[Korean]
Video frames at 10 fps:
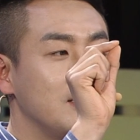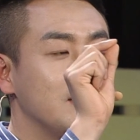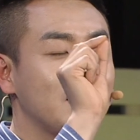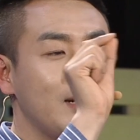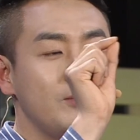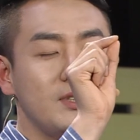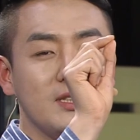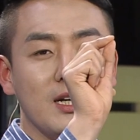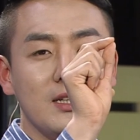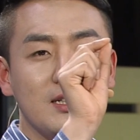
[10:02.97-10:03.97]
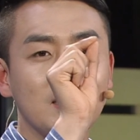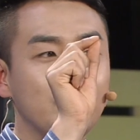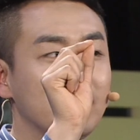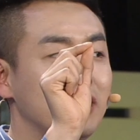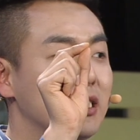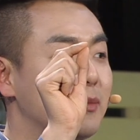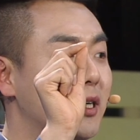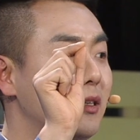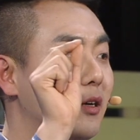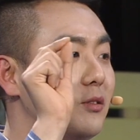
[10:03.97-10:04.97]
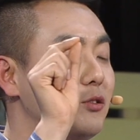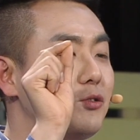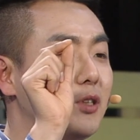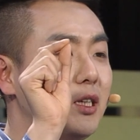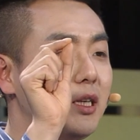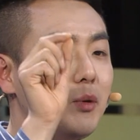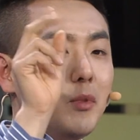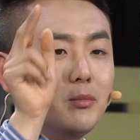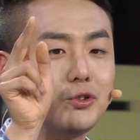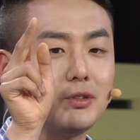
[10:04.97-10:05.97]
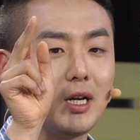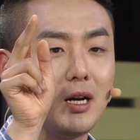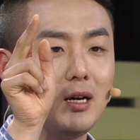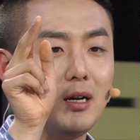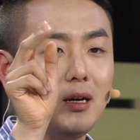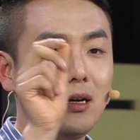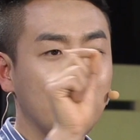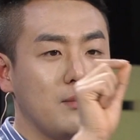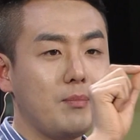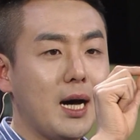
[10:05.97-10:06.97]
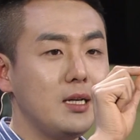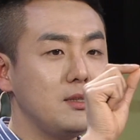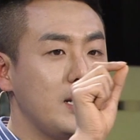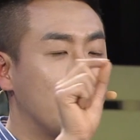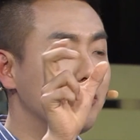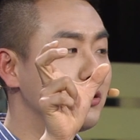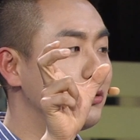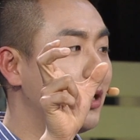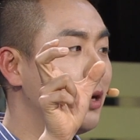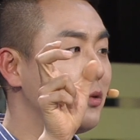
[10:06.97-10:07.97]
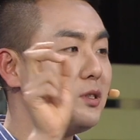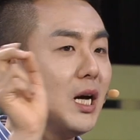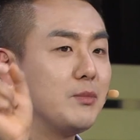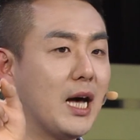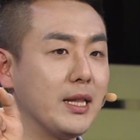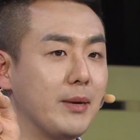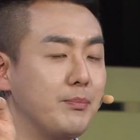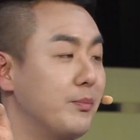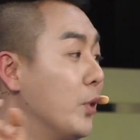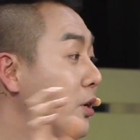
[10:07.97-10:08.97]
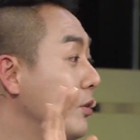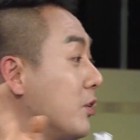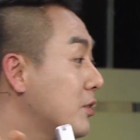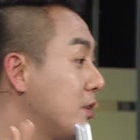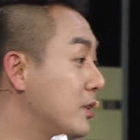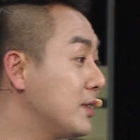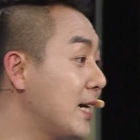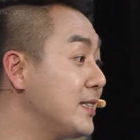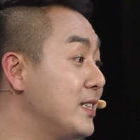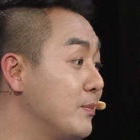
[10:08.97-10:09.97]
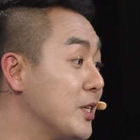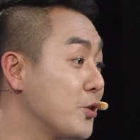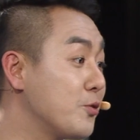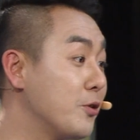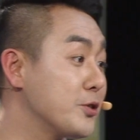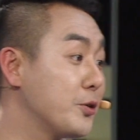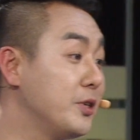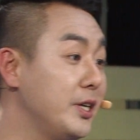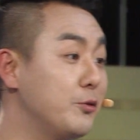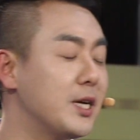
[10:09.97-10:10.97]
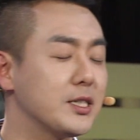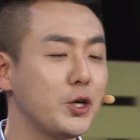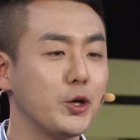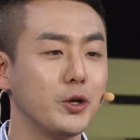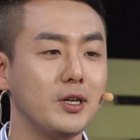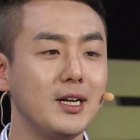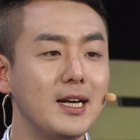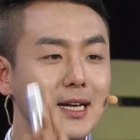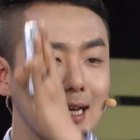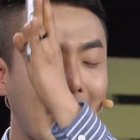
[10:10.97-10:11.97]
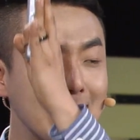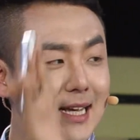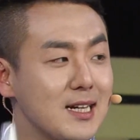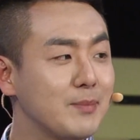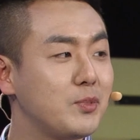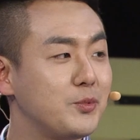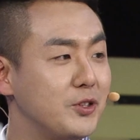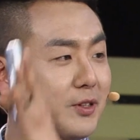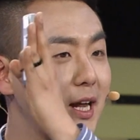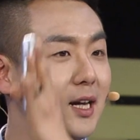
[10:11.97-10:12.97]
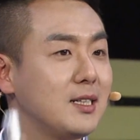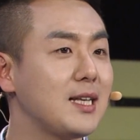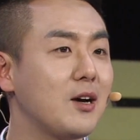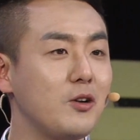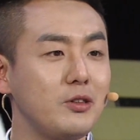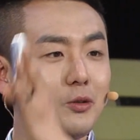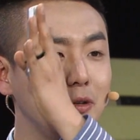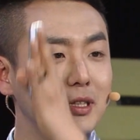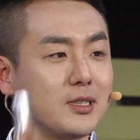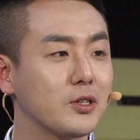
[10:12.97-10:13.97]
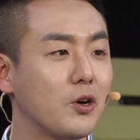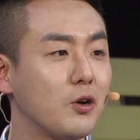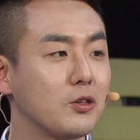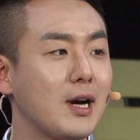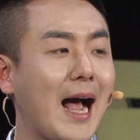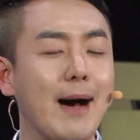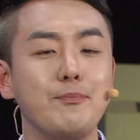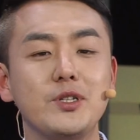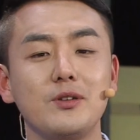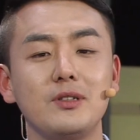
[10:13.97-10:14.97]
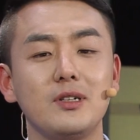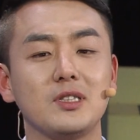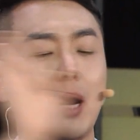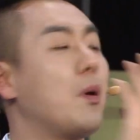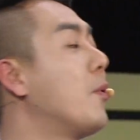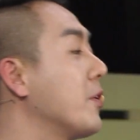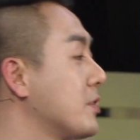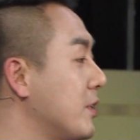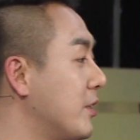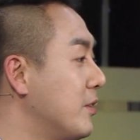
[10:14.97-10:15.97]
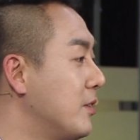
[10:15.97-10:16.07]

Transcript: 짧은 시간에 그림을 그리지만 어느 순간이 되면 멈춘다. 빠르게 어느 정도 하고 그 다음은 안 함. 뭐 이런 것들 사실들만 적은 거죠. 그리고 나서 가장 끝부분 내가 그 사건들로 인해서 겪었던 감정들을 접어버렸어요.